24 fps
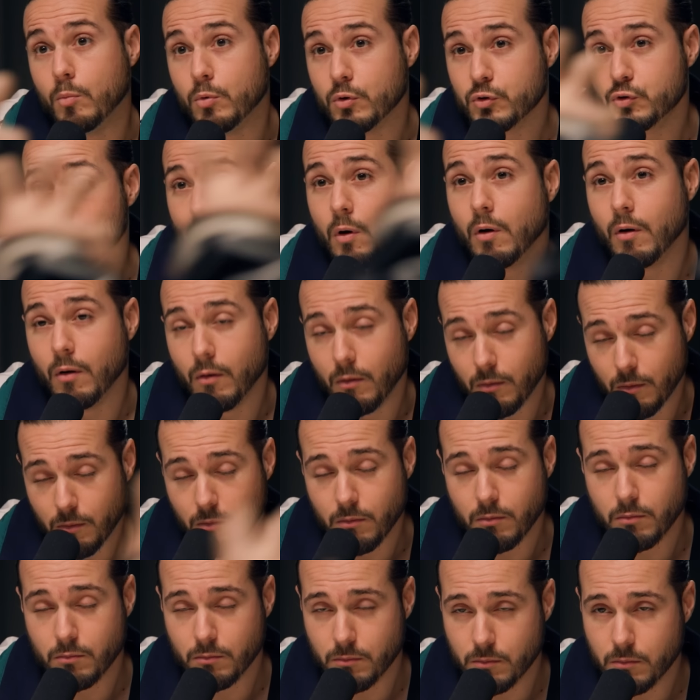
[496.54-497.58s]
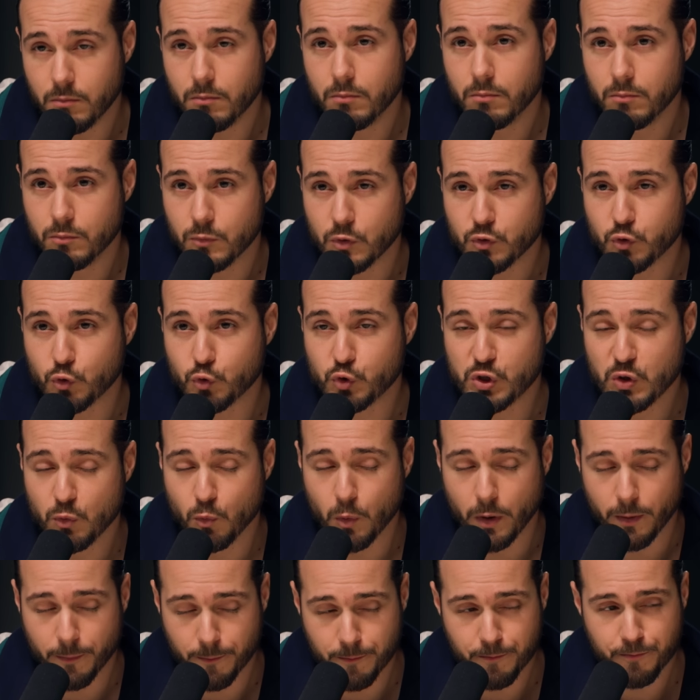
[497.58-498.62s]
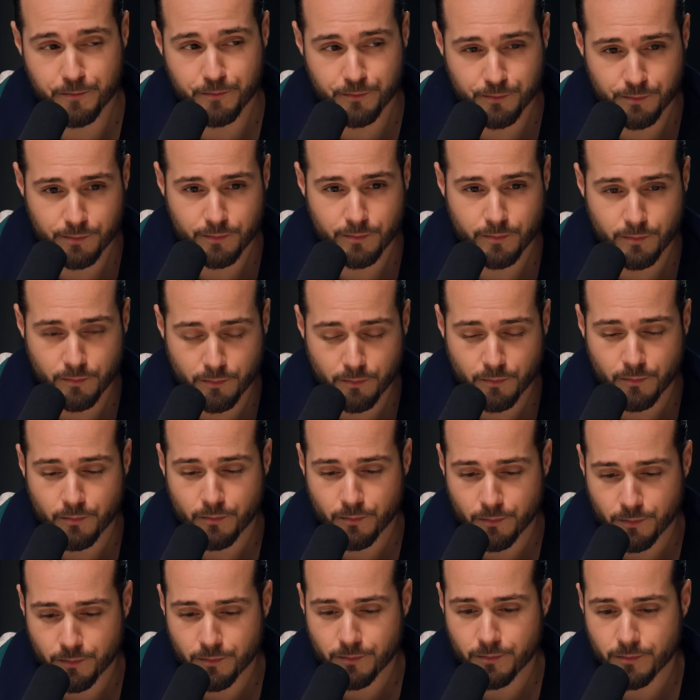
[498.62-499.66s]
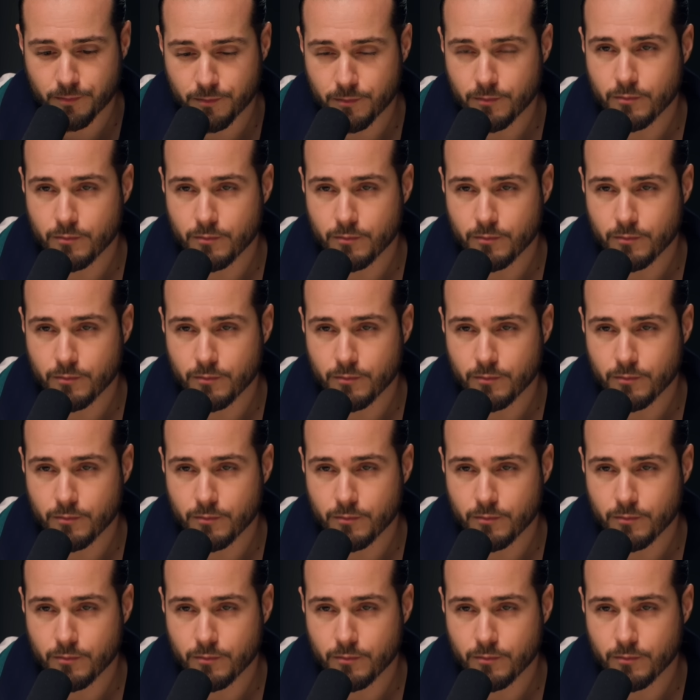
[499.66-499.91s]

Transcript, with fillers: il est un peu dans son. Avec lui. Son ouais. Et euh, il y a des